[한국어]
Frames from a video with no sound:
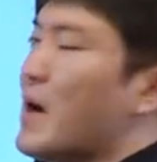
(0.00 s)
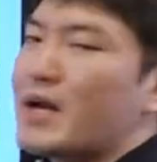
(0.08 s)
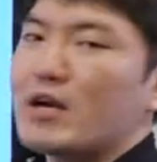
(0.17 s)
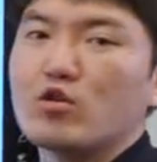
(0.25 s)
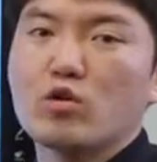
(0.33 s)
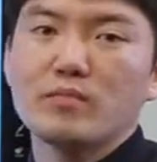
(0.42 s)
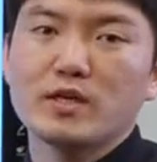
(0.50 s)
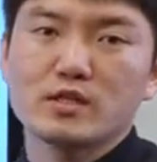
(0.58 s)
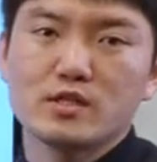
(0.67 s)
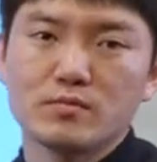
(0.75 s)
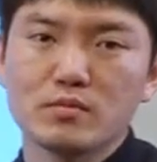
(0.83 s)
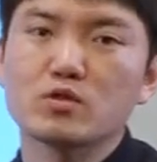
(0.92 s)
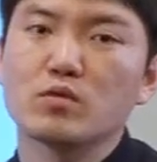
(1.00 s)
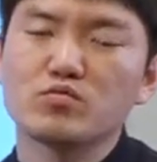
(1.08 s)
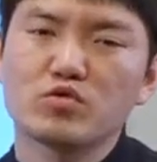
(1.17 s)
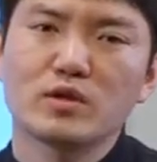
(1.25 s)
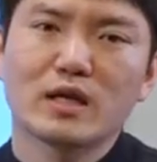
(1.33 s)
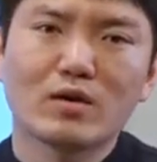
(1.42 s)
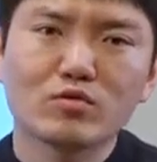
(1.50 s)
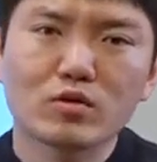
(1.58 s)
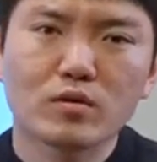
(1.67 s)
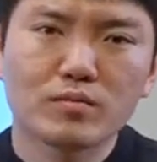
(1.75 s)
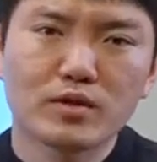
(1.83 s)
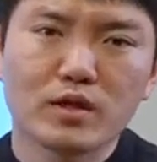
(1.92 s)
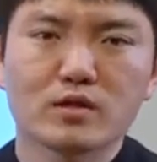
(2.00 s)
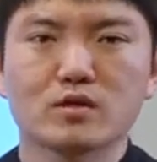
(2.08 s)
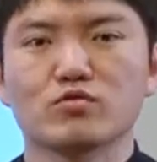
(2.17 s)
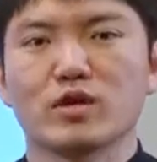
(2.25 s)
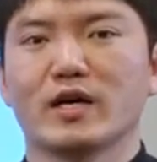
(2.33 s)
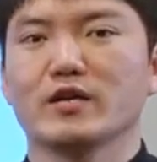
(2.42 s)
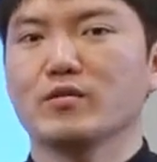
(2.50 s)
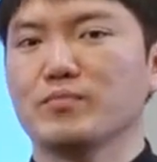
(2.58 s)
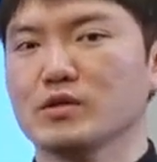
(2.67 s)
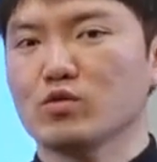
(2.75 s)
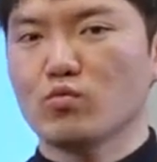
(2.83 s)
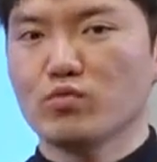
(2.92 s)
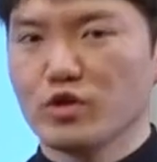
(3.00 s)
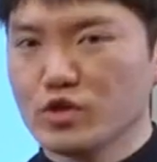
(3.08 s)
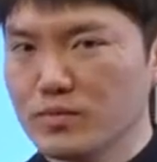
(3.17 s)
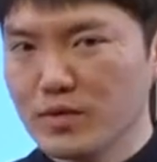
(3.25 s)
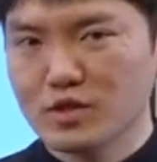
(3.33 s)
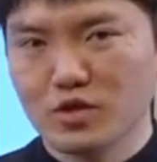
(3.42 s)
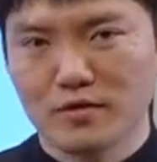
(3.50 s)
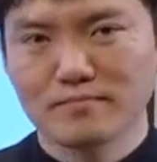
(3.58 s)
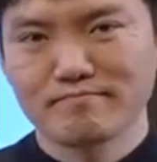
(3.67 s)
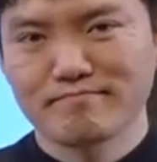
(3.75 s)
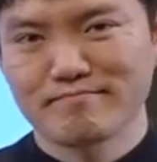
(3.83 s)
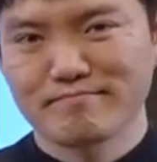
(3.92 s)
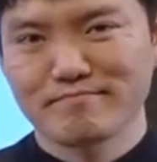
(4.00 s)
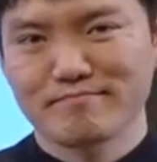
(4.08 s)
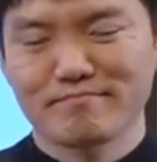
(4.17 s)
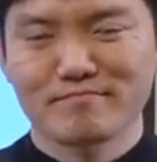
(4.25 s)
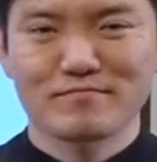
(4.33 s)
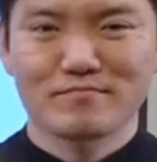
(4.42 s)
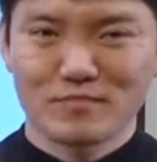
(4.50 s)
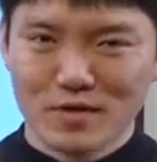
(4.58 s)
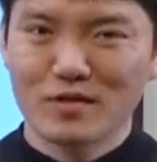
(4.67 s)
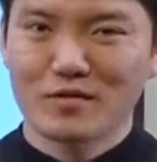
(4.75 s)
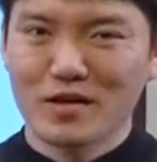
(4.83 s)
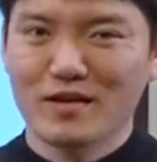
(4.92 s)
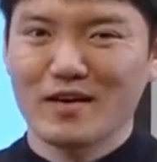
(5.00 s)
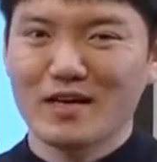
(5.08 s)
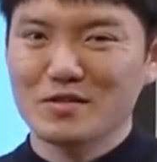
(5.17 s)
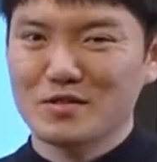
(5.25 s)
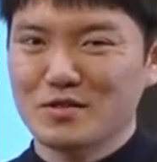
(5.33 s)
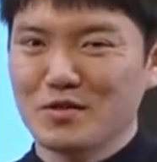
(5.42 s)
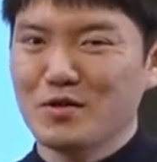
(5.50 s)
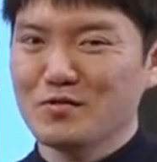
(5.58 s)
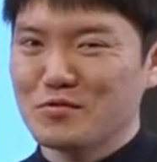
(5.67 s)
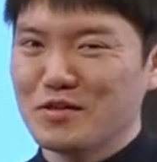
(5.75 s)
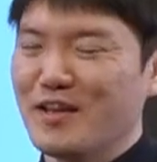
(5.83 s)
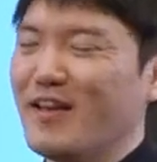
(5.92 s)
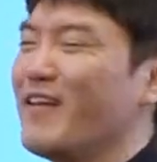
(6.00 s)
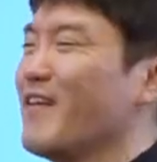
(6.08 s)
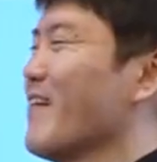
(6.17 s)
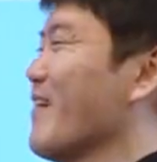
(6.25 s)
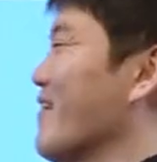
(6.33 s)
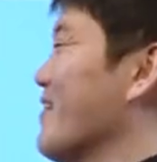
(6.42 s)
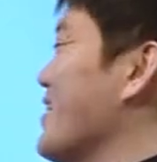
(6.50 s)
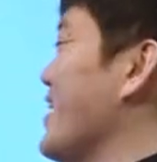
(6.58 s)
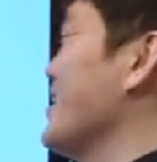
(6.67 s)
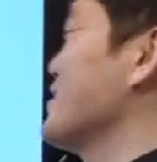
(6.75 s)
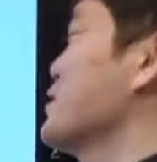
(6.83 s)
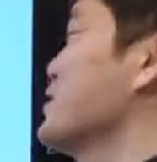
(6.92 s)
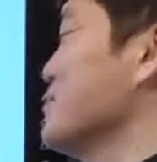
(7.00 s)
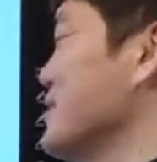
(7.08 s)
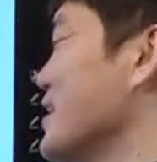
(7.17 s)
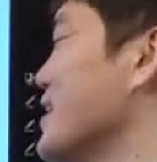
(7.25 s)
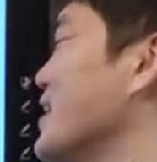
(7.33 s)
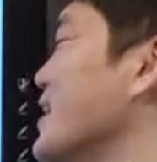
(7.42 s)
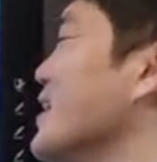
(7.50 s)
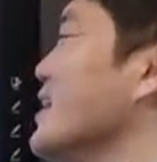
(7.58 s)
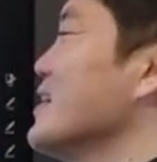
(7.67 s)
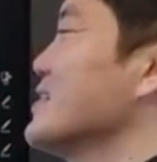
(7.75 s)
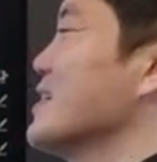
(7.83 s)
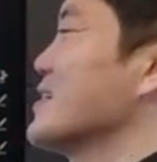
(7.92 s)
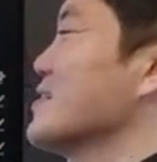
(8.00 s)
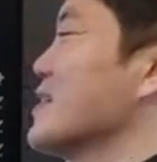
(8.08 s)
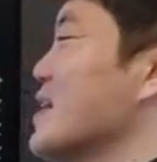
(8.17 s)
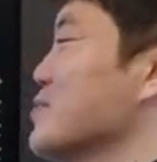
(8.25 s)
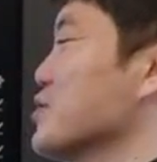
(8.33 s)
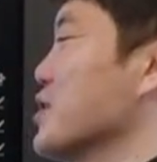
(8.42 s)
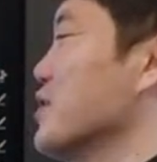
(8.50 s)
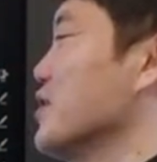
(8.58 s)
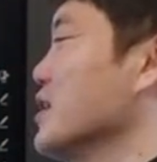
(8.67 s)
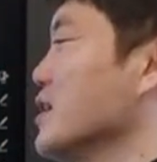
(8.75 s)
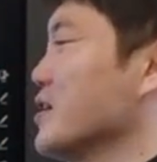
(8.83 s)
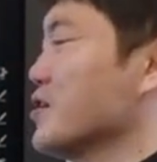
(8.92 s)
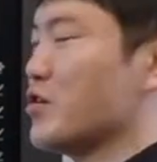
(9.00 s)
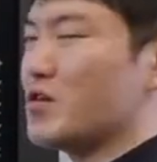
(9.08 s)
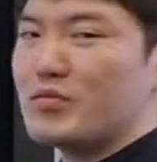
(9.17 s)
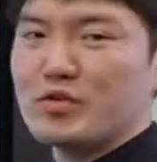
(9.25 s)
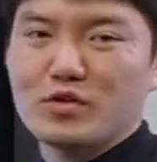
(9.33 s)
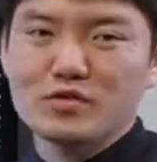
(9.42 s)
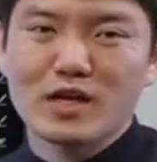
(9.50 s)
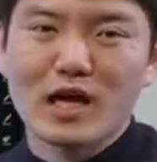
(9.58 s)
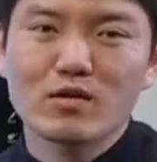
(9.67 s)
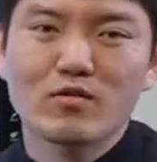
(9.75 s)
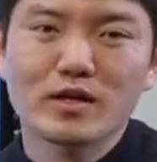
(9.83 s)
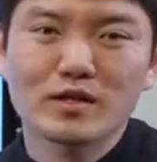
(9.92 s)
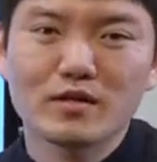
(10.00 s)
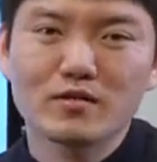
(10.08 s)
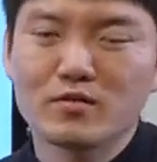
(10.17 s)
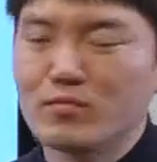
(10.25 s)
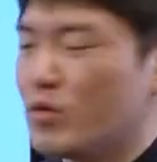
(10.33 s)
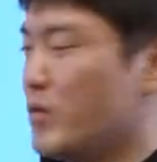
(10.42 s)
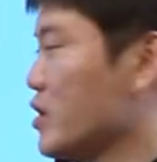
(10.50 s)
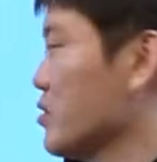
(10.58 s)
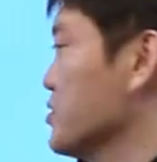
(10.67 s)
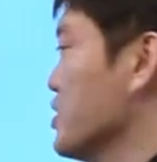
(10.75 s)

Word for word: 말할 것만 있으면 점수가 나오는 겁니다. 그래서 우리 아이디어 박스 공부 열심히 했죠? 아, 오케이, 하셨죠? 우리? 오케이, 좋습니다. 자, 그럼 가볼게요. 여러분 여기서 갖고 가야 되는 건 뭐밖에